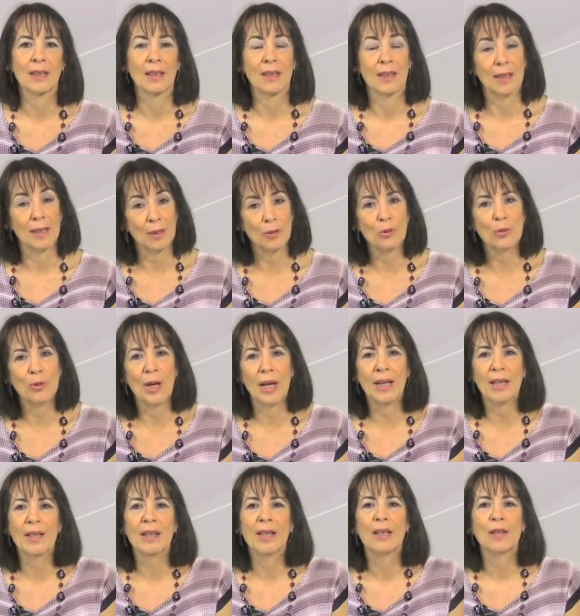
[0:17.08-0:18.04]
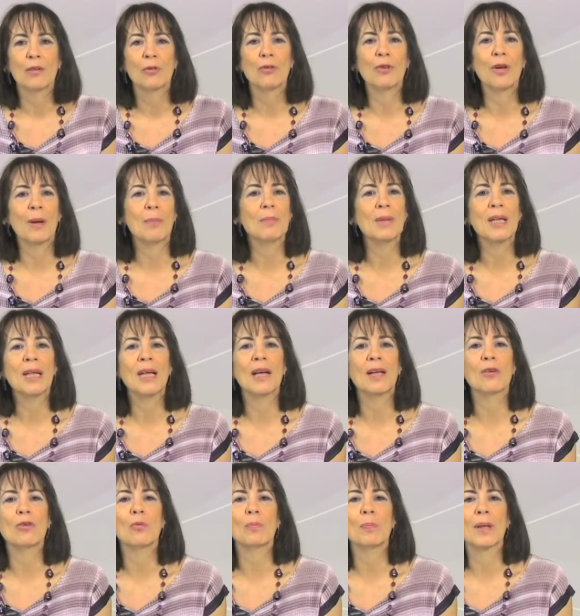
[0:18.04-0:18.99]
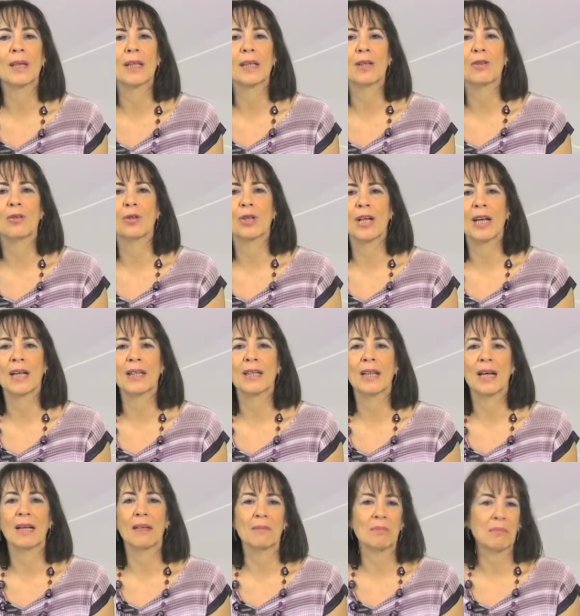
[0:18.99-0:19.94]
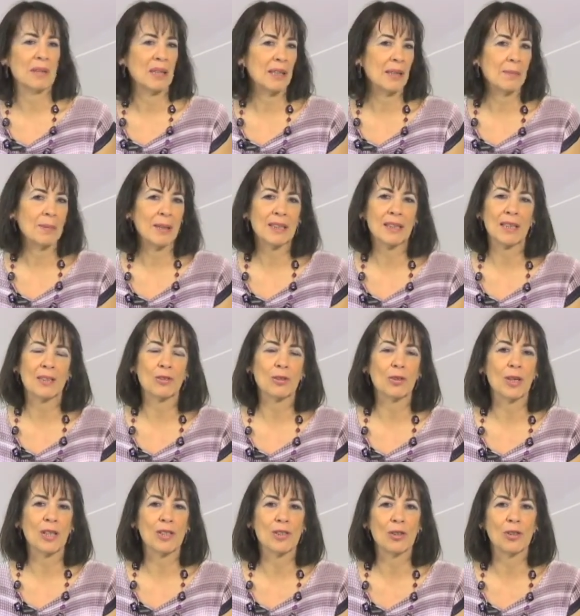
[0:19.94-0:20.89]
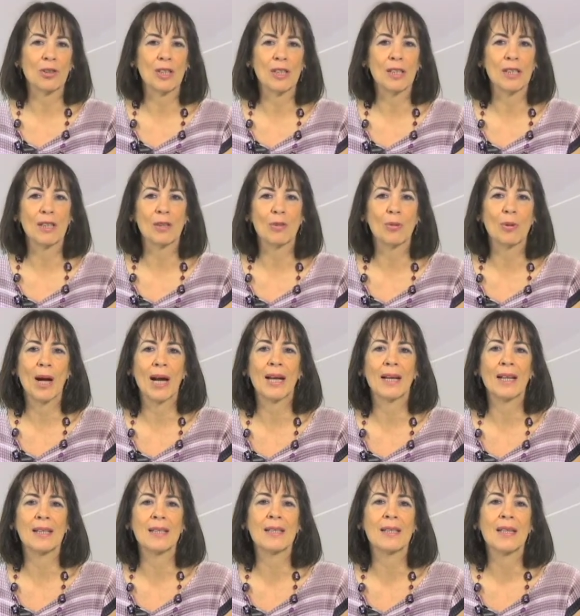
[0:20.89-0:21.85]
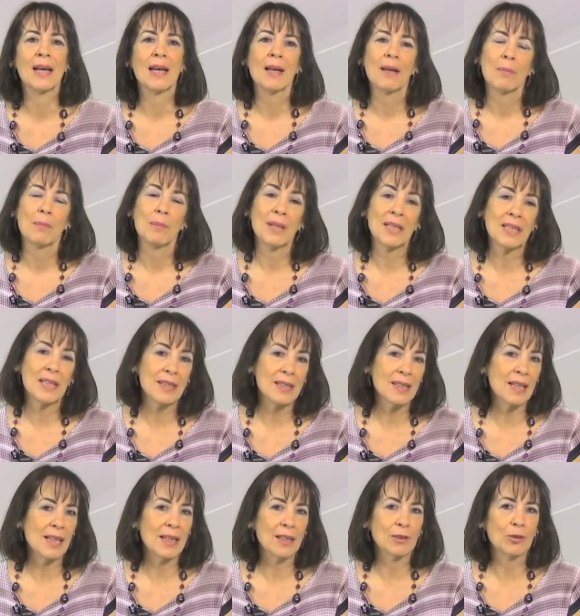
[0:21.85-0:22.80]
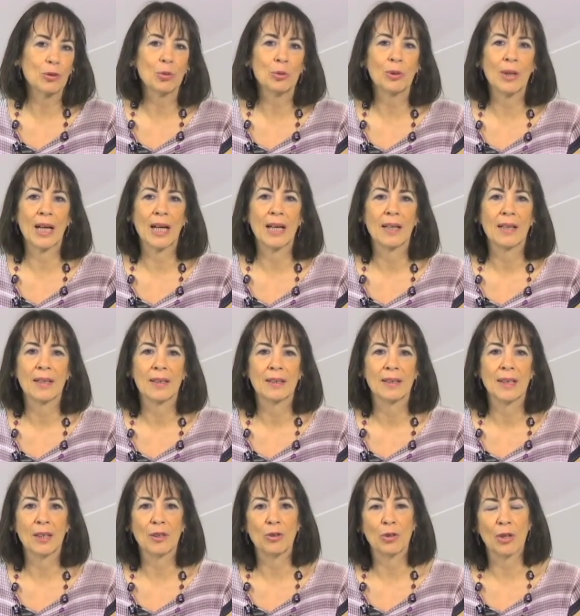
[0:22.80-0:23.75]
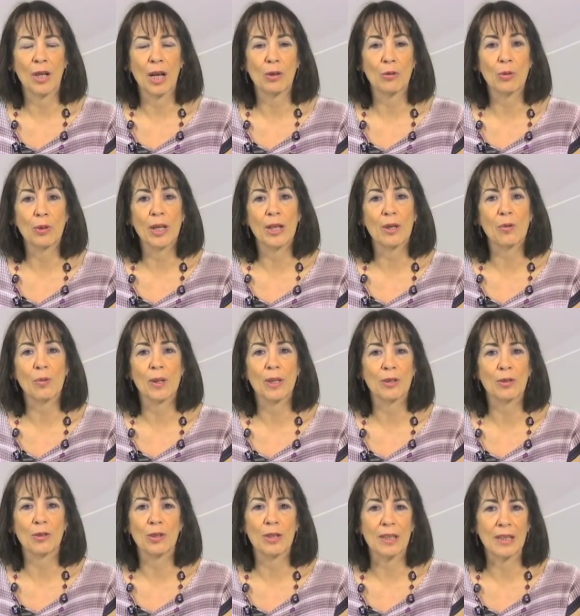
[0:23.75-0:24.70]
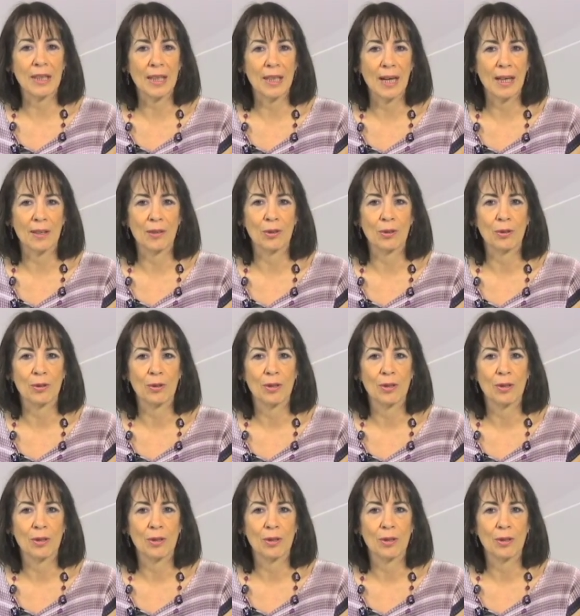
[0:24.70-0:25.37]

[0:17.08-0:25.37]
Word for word: De una, fui amiga y compartí con ella en diversas ocasiones y lugares, mesas de lectura dentro de algún encuentro literario.